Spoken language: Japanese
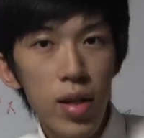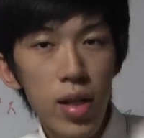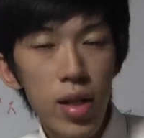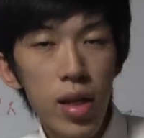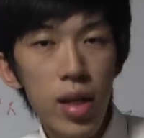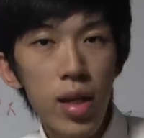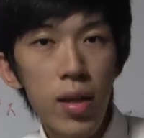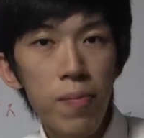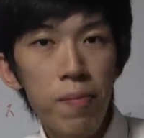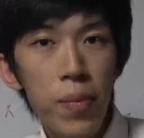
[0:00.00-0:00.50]

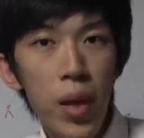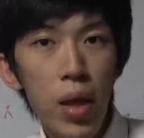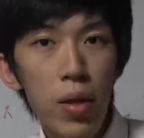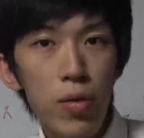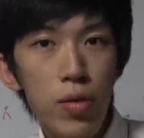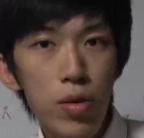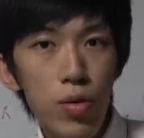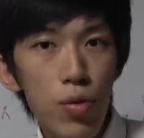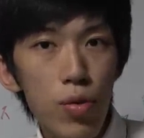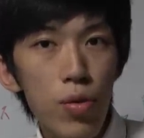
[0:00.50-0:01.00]
であ
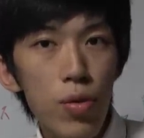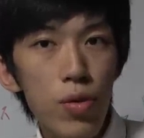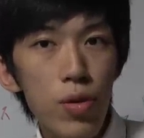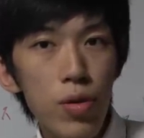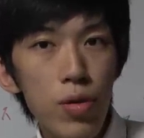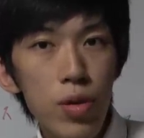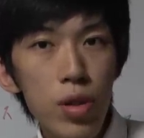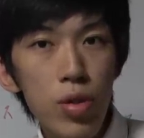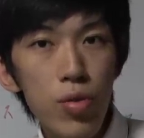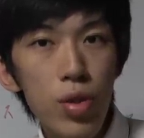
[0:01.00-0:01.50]
のそう
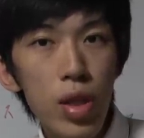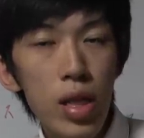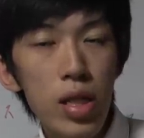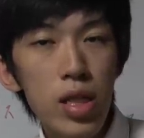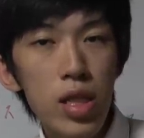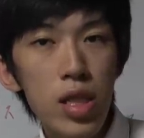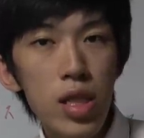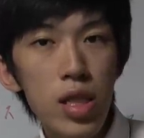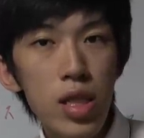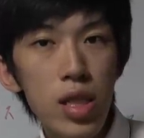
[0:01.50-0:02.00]
いう人た
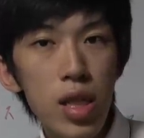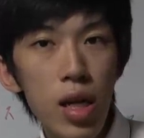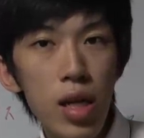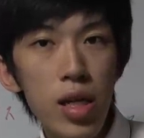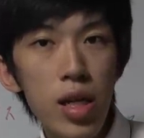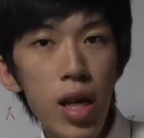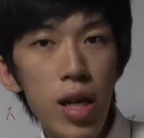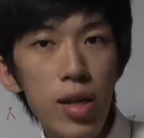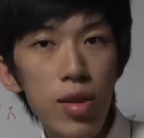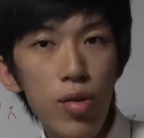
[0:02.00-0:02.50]
ちが
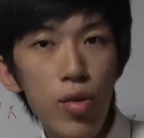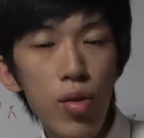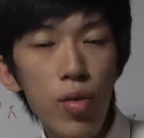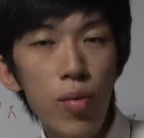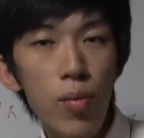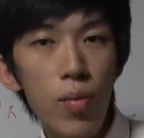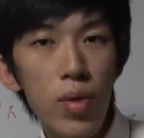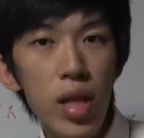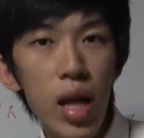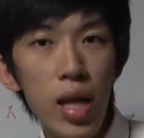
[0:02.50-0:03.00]
意外
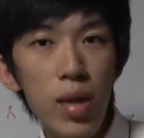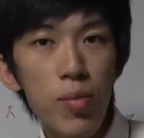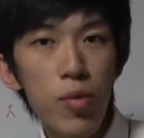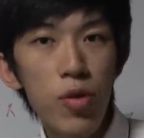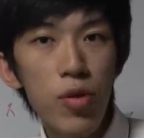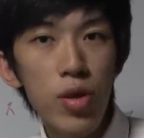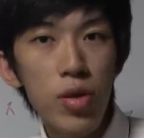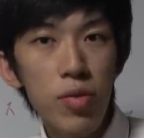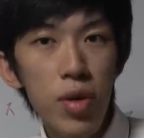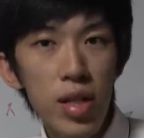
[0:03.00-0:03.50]
と何
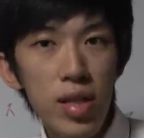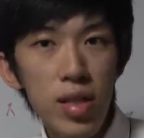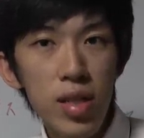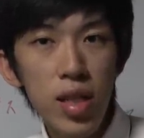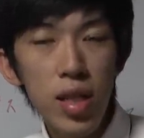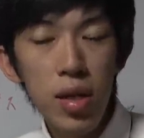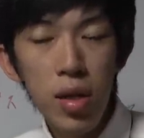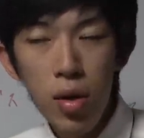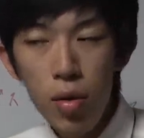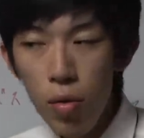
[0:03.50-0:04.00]
も言わず
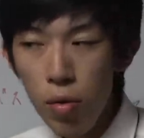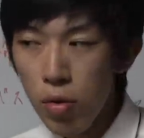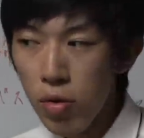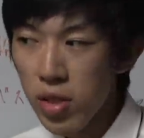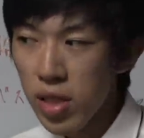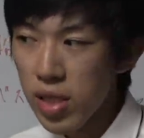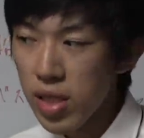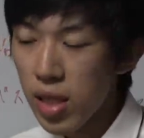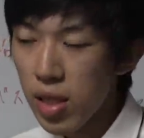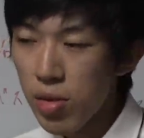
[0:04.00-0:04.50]
に小
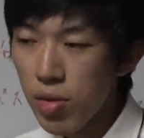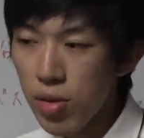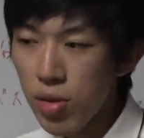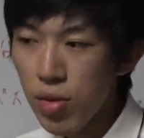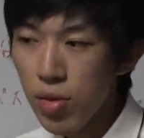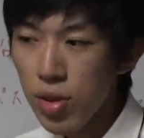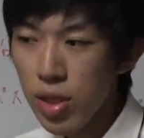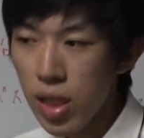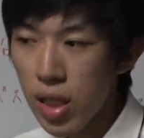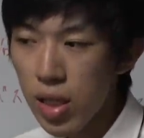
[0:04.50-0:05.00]
野田さんの
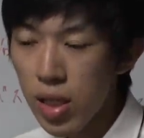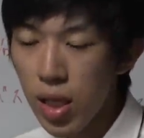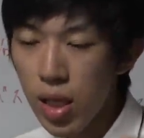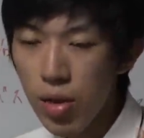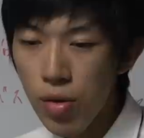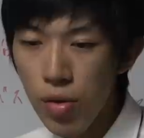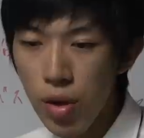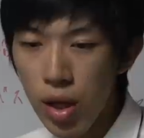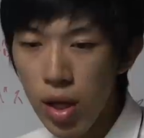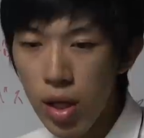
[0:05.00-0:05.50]
その宣
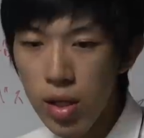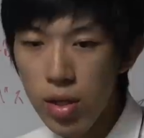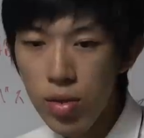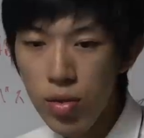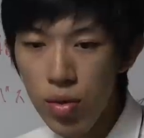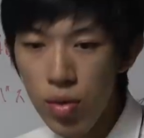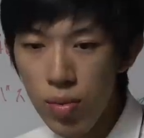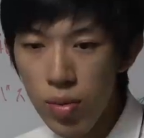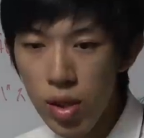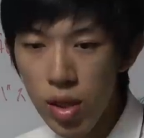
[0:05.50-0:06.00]
伝の映
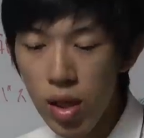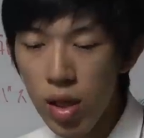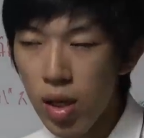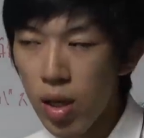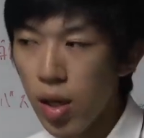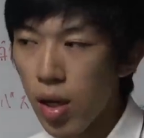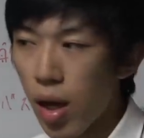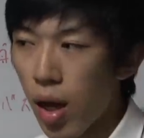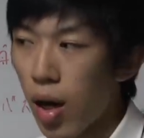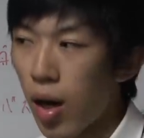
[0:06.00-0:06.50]
像を見て
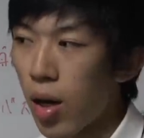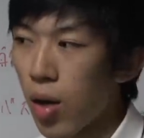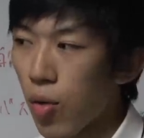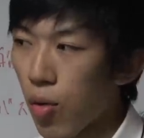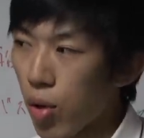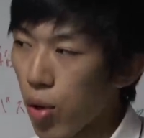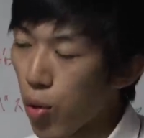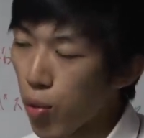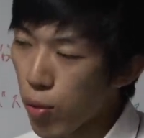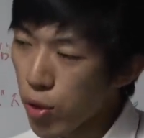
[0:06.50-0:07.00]
あ
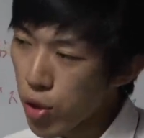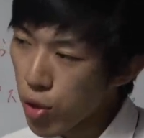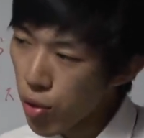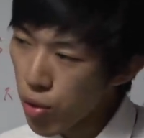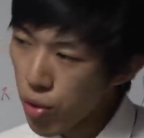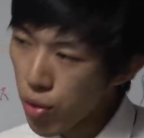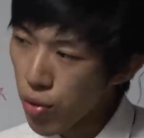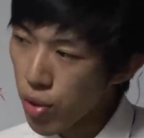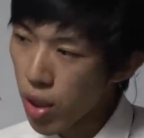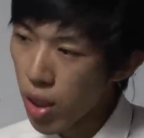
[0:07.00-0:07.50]
これ面
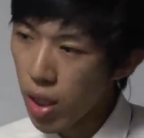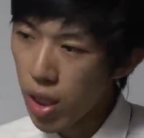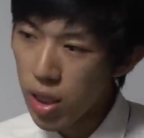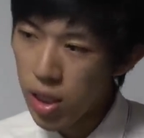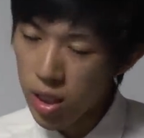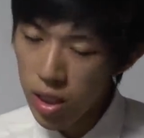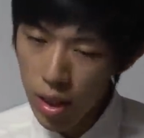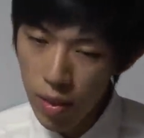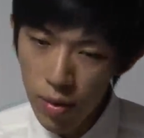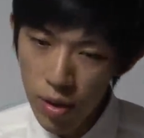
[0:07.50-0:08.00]
白そうだから
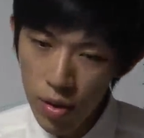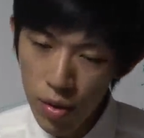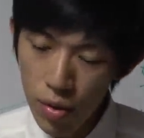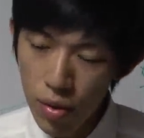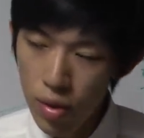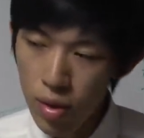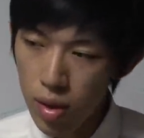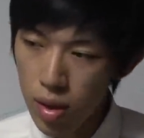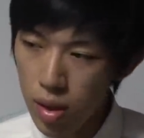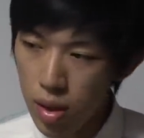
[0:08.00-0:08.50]
行ってみよ
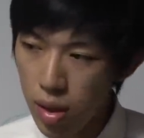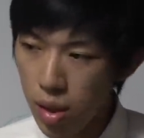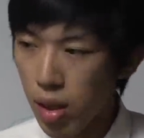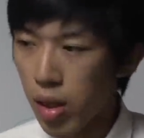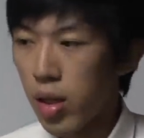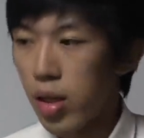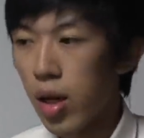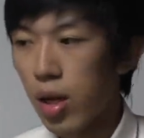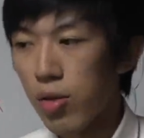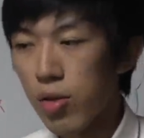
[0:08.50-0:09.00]
うって
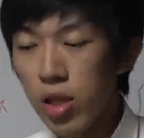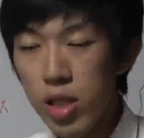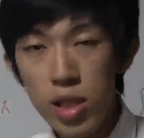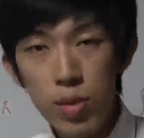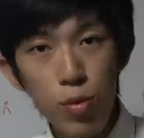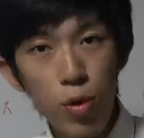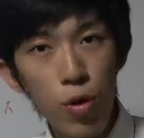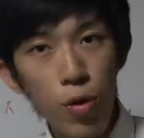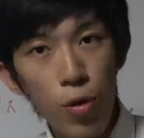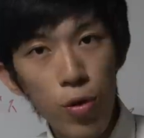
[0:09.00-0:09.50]
ねあのい
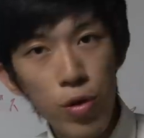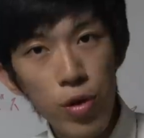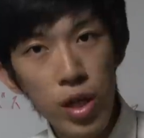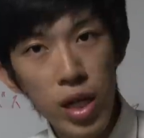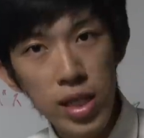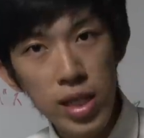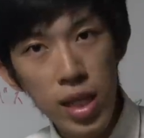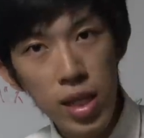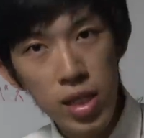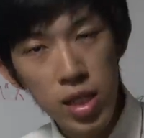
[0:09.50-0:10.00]
つもの小野
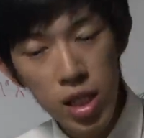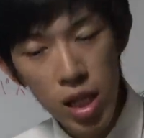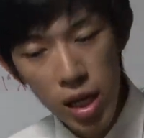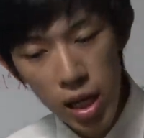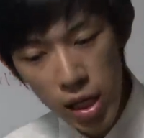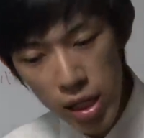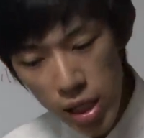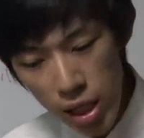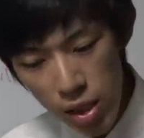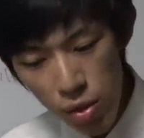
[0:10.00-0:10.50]
田さんじゃ
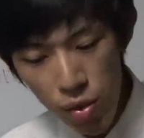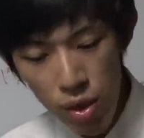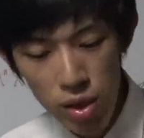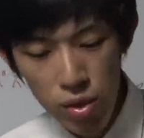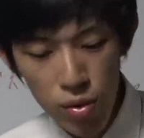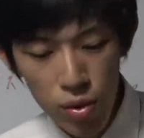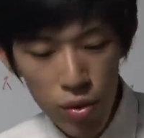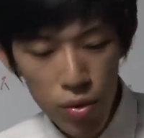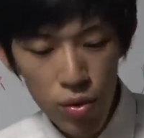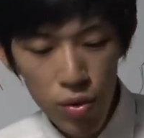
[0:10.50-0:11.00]
ないなとか
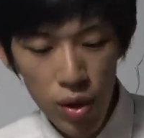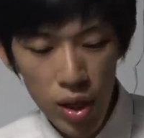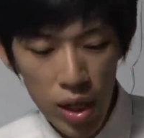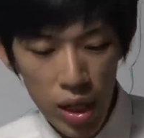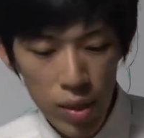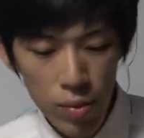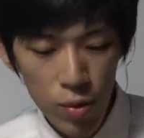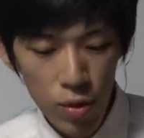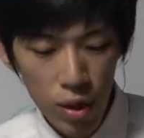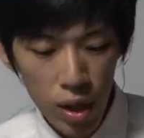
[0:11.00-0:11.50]
そういうことは
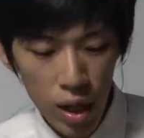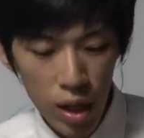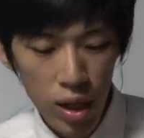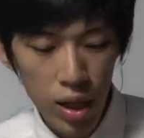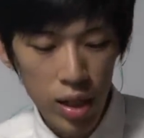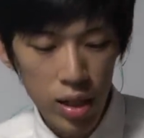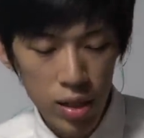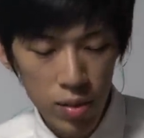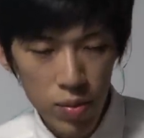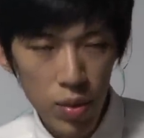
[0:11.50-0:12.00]
何も考
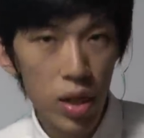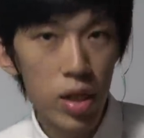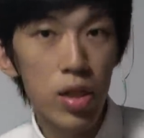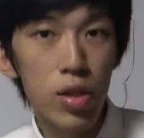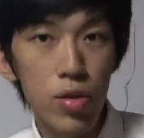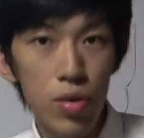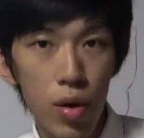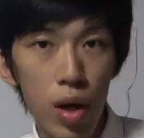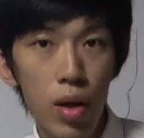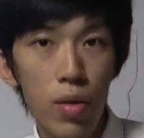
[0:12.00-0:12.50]
えずにいいん
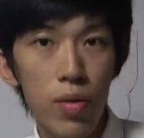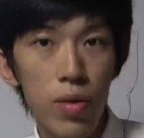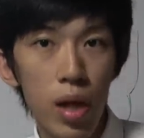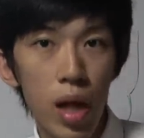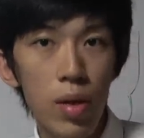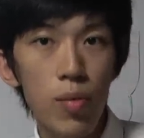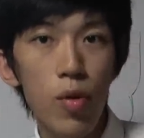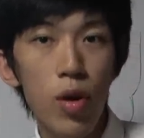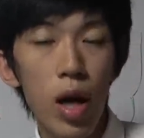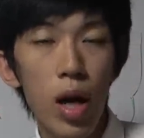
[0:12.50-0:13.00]
ですよあの
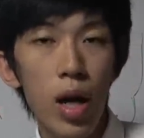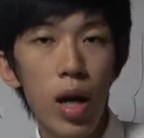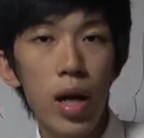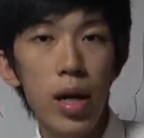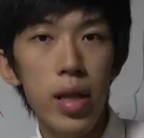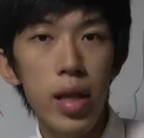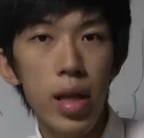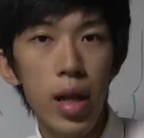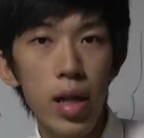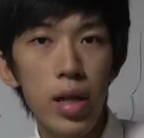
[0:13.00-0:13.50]
何も考
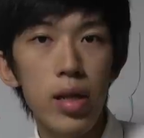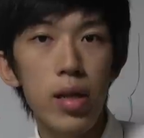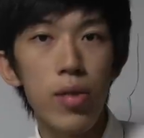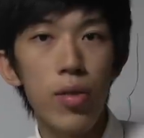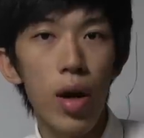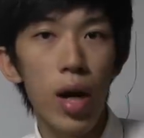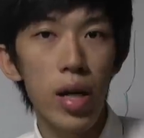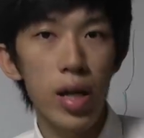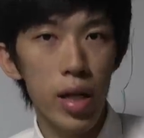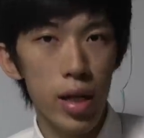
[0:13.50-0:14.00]
えてないっていう
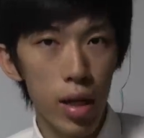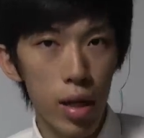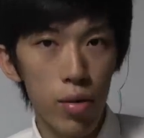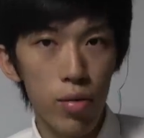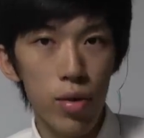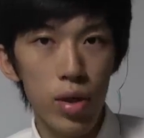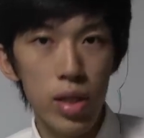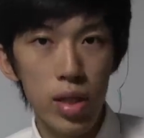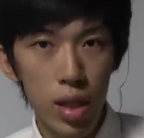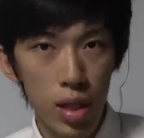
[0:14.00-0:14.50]
のはありがたい
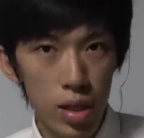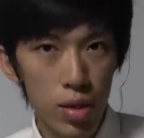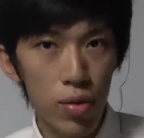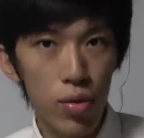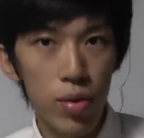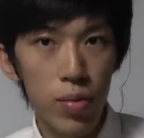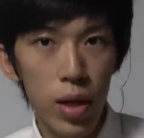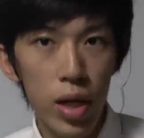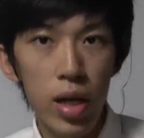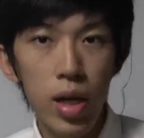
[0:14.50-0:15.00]
ことですからね
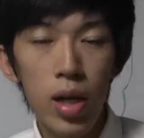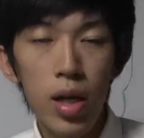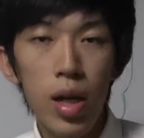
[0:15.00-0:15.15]
そういう場合